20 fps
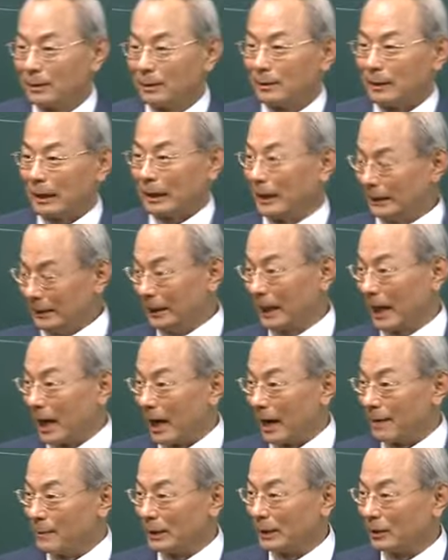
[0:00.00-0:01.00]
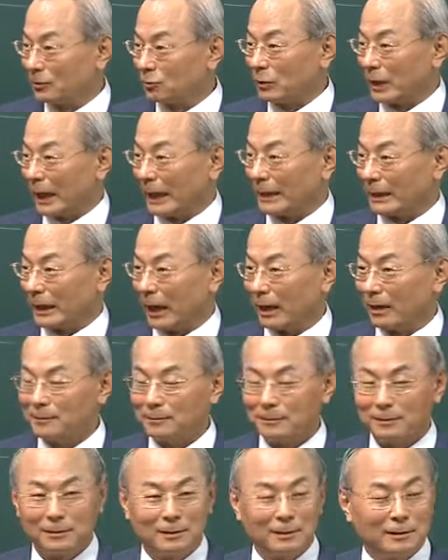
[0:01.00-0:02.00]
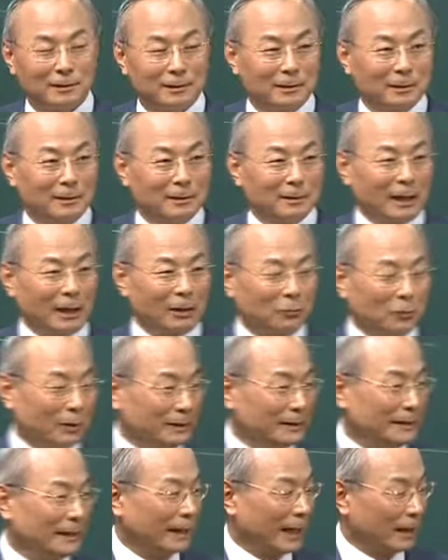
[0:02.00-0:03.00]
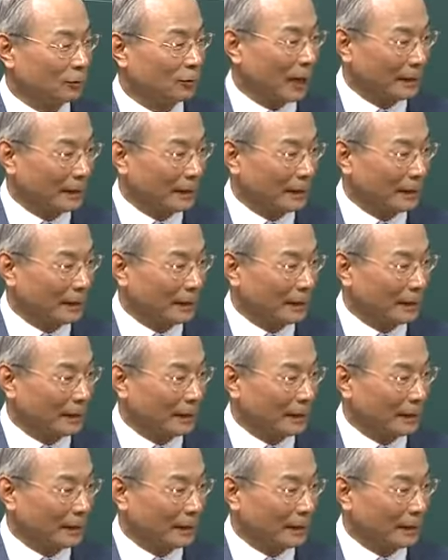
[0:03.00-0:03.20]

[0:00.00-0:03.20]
가라니까 안 만나준다니까. 그래갖고 이제 계속